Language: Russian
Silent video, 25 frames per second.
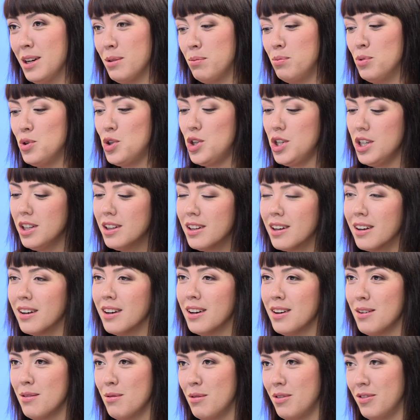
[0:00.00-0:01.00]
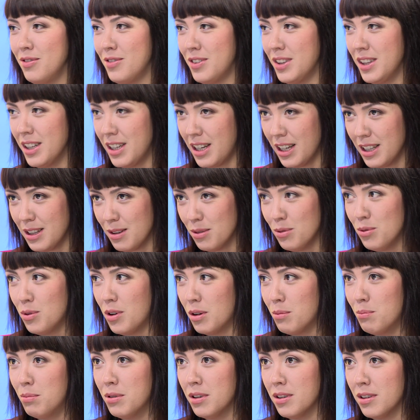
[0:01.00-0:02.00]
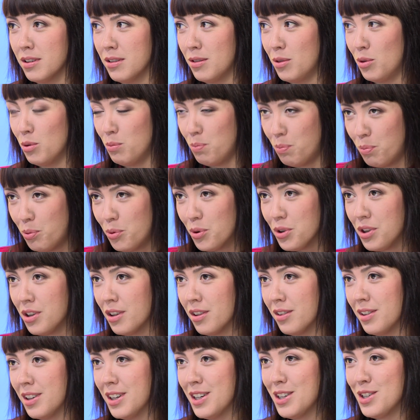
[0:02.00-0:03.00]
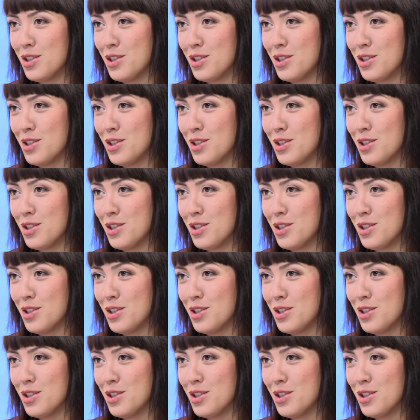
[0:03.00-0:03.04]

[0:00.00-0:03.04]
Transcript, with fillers: Мужчина, ну, как бы, он понял,